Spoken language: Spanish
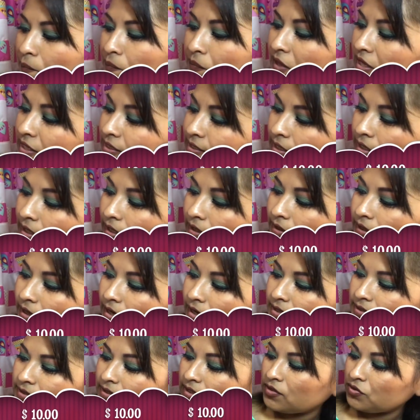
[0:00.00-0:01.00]
dice que
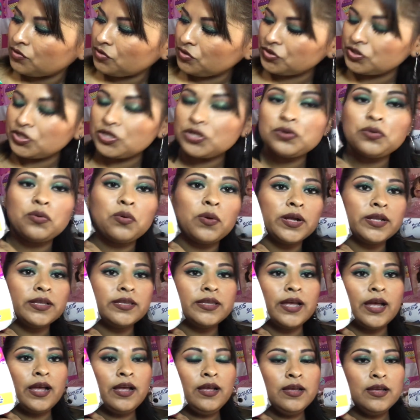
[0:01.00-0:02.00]
trae
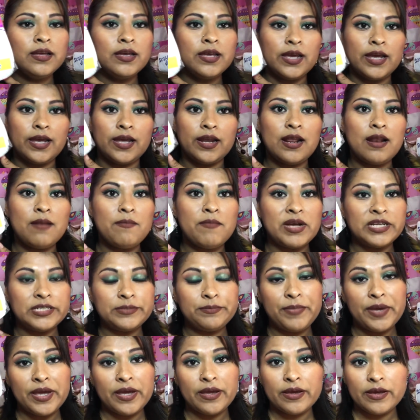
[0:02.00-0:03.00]
150. Era el más
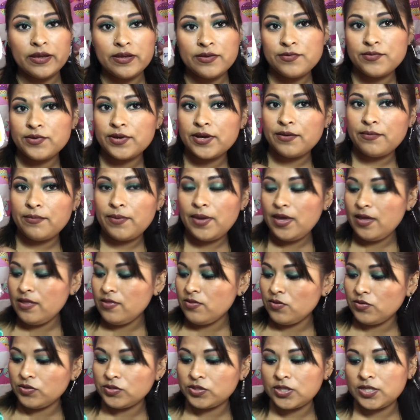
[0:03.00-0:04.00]
pequeño que vi.
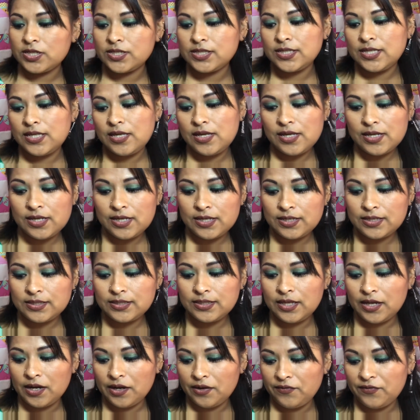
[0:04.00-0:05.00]
No sé si
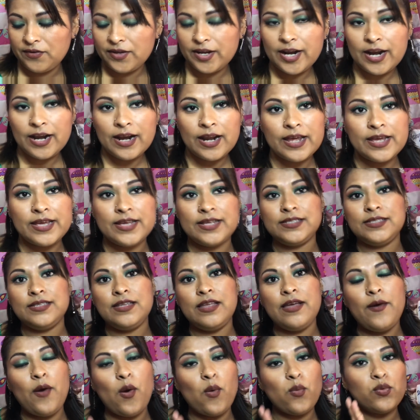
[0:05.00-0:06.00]
se refieran a
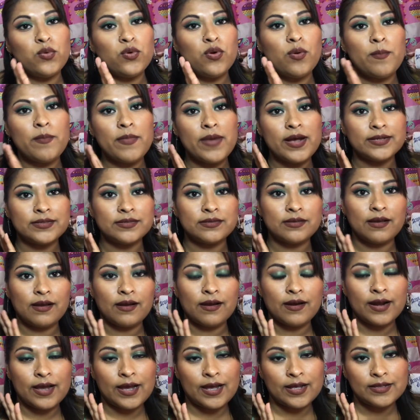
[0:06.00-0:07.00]
este o uno más
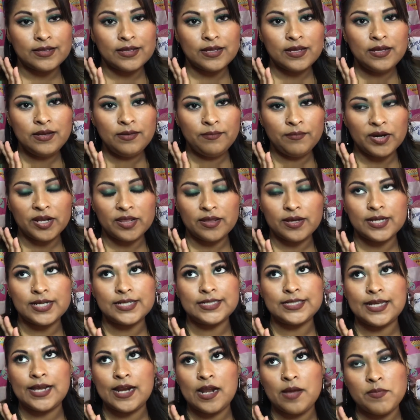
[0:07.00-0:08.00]
grande. ¿Verdad?
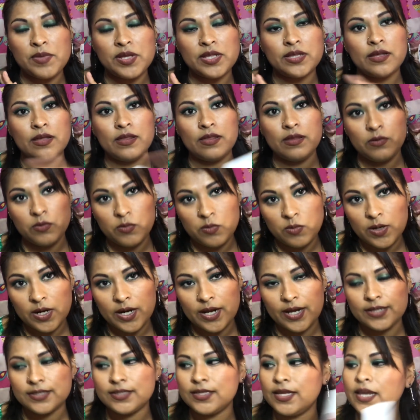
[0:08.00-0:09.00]
Que sea la mitad de un
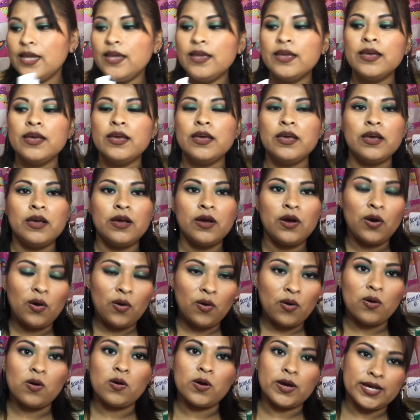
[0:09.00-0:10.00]
grande.
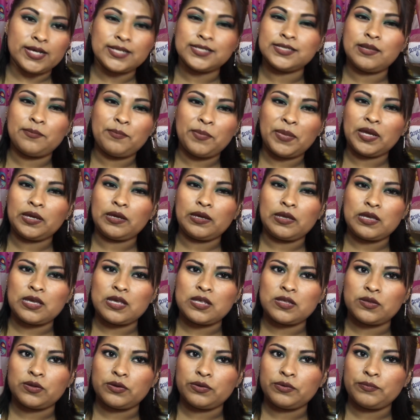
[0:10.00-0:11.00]
O este
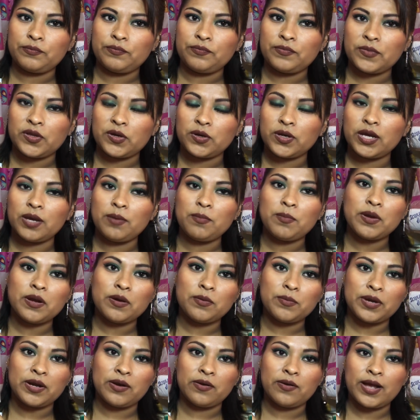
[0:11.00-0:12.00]
pequeñito. ¿ok?
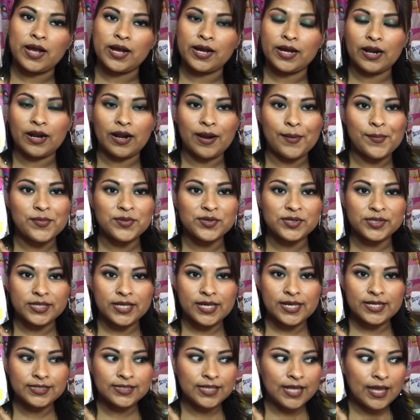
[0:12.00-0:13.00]
Pero bueno, agarramos
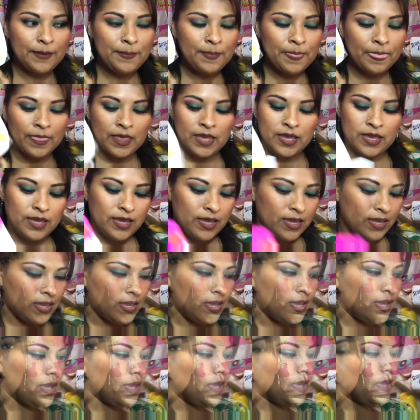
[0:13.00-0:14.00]
este. en eh,